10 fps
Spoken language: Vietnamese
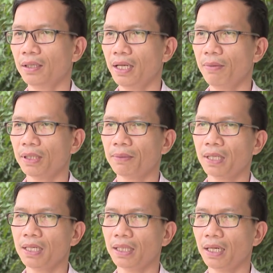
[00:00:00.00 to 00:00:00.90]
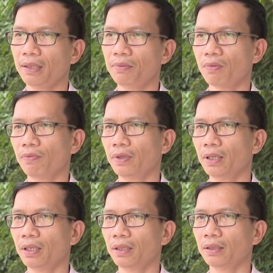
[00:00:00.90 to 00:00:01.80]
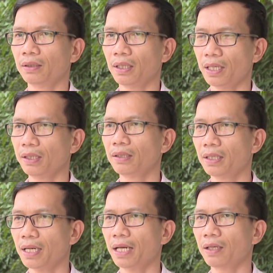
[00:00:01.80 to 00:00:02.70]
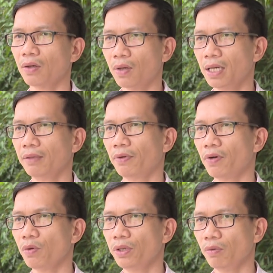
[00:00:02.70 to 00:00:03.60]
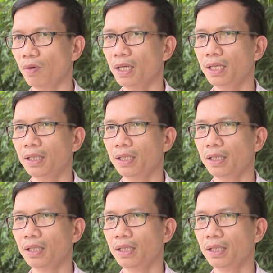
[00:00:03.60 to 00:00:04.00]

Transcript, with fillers: để mà sắp tới sẽ tiếp tục à, thực hiện chương trình này nó tốt hơn và phát huy hiệu quả